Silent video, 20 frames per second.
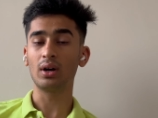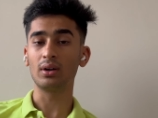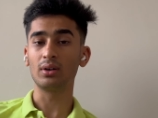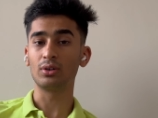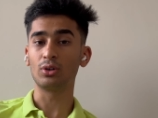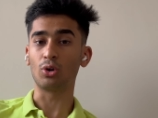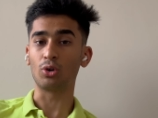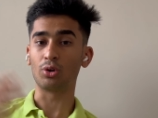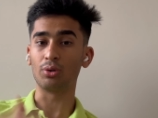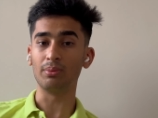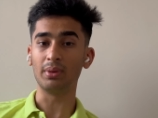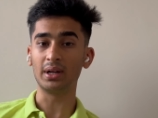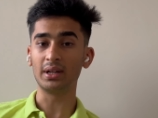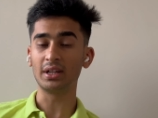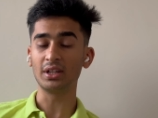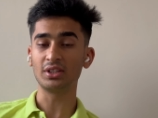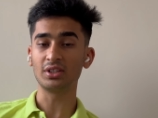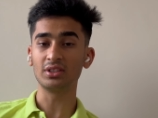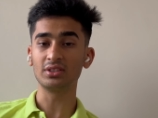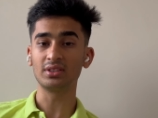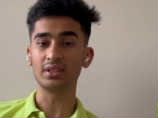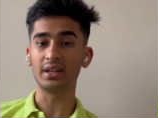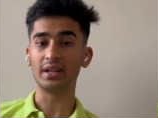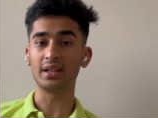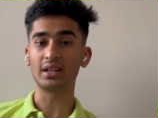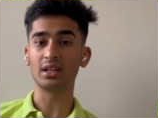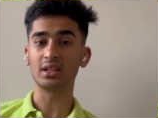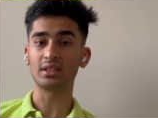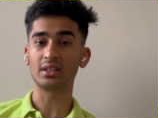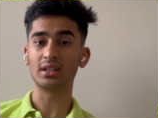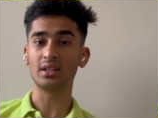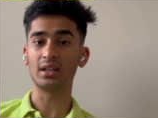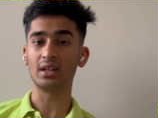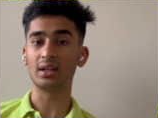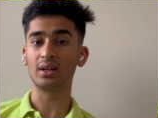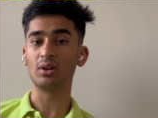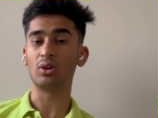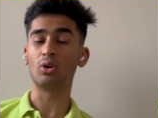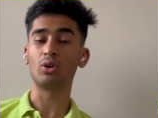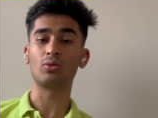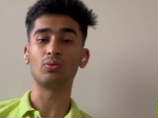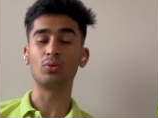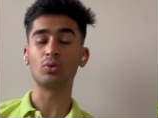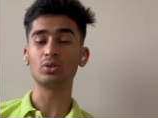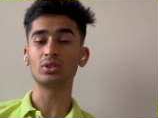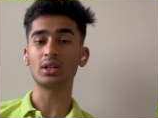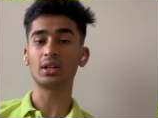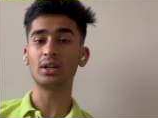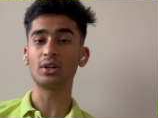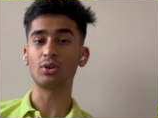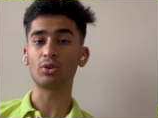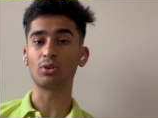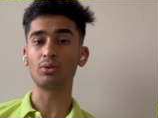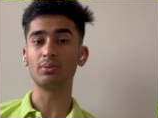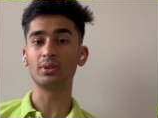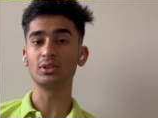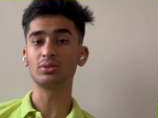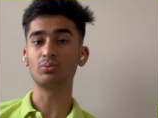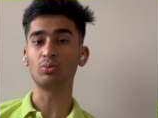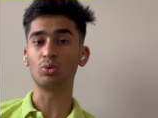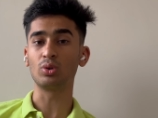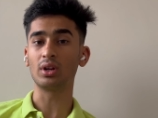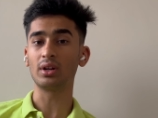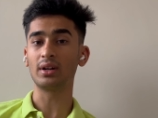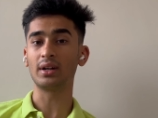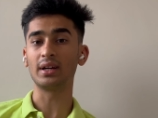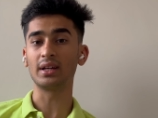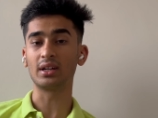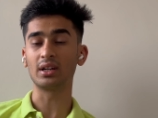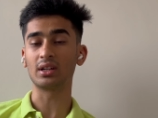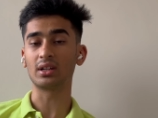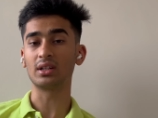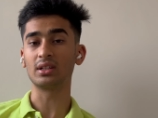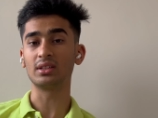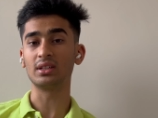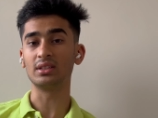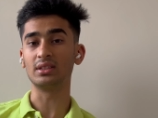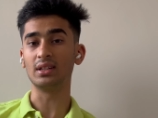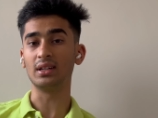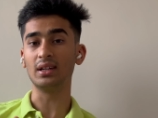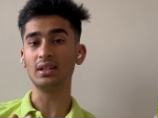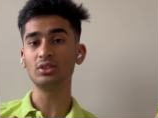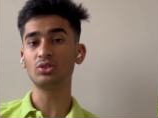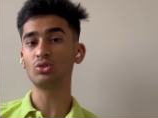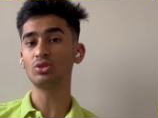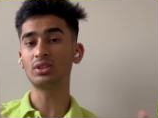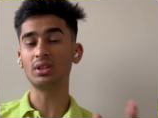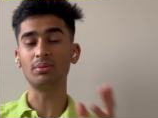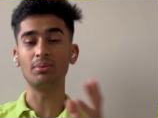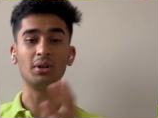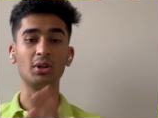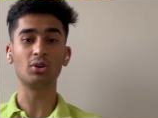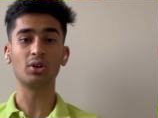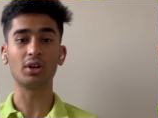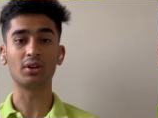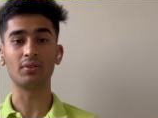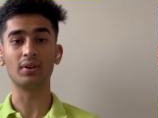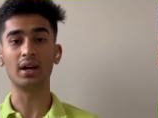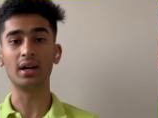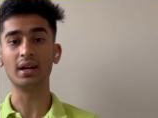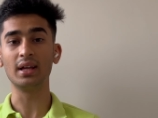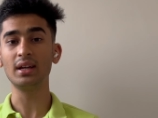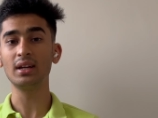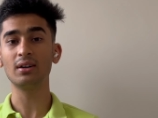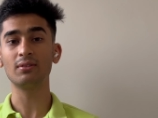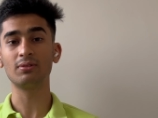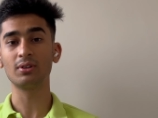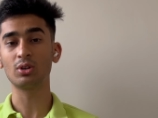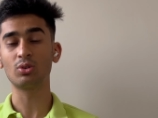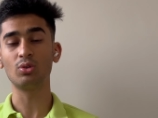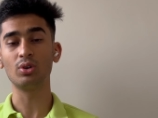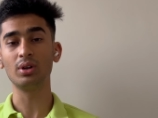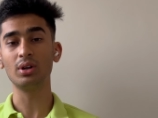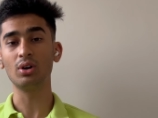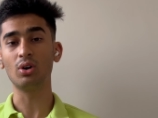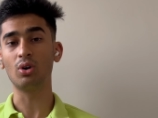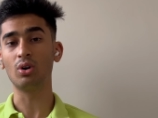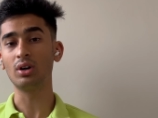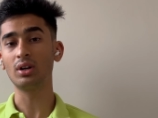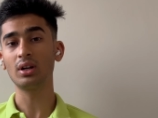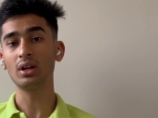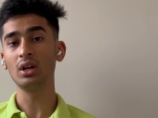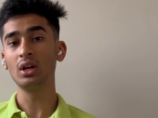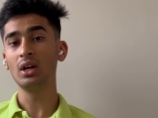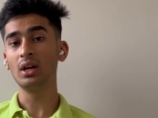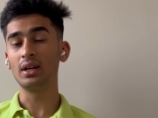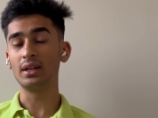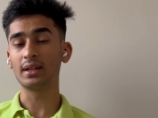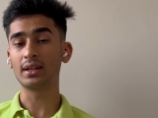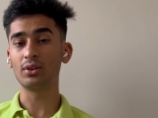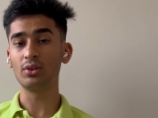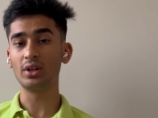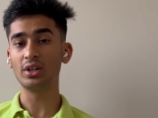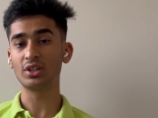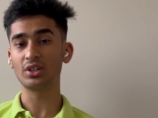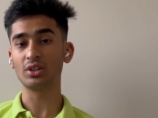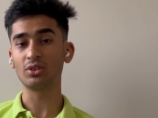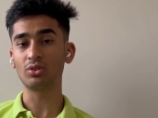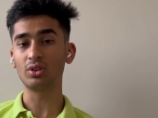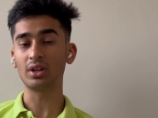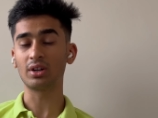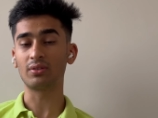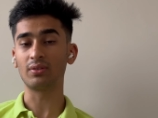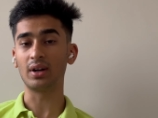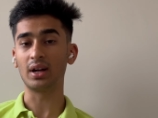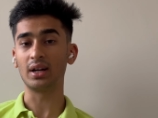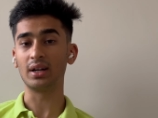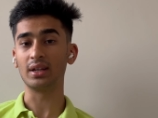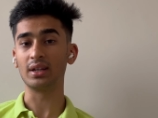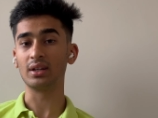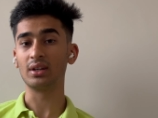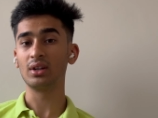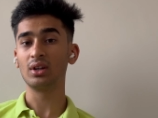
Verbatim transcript: डॉक्यूमेंटेशन रेडी करते हैं और वो सारे डॉक्यूमेंट्स पूरे रेडी कर कर देते हैं जो सेबी को रिक्वायर्ड है या फिर कोई और रेगुलेशन को रिक्वायर्ड है